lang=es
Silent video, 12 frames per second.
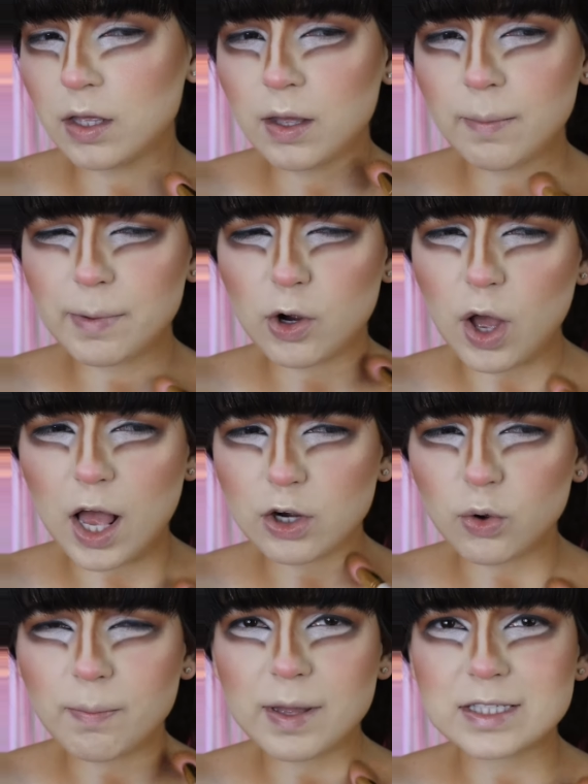pero
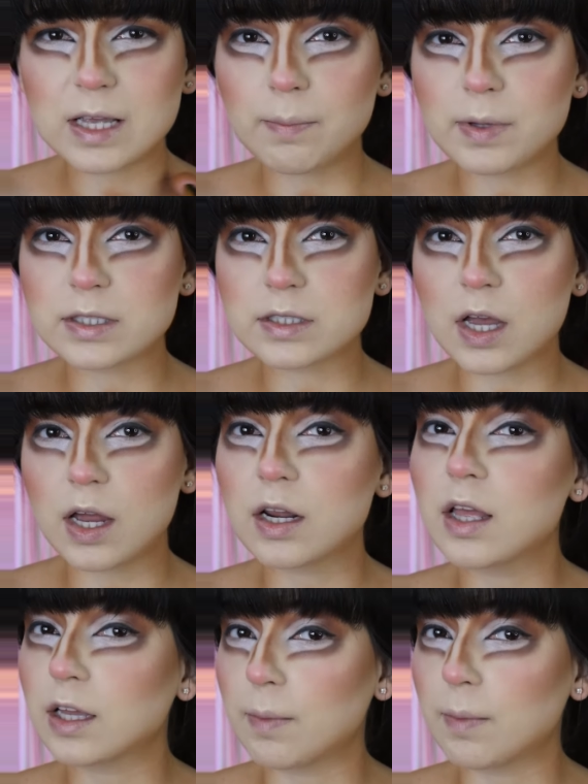algo me hacía pensar que